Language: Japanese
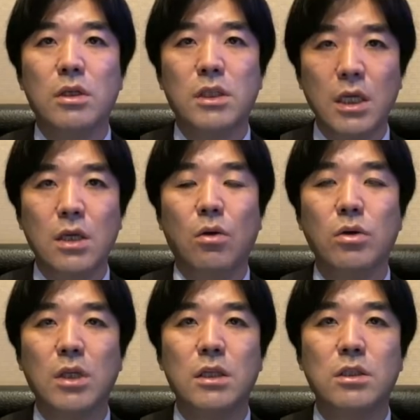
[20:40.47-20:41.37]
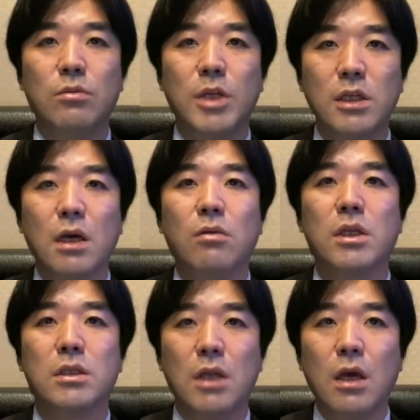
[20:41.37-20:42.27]
ぜひ大阪市の皆さん
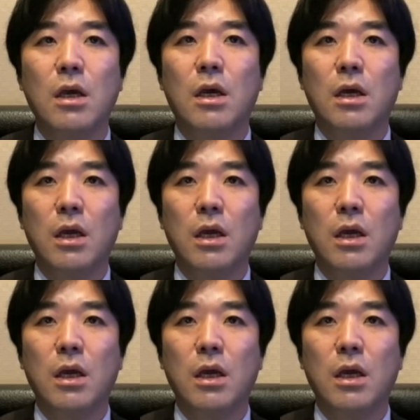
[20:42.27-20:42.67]
はですね、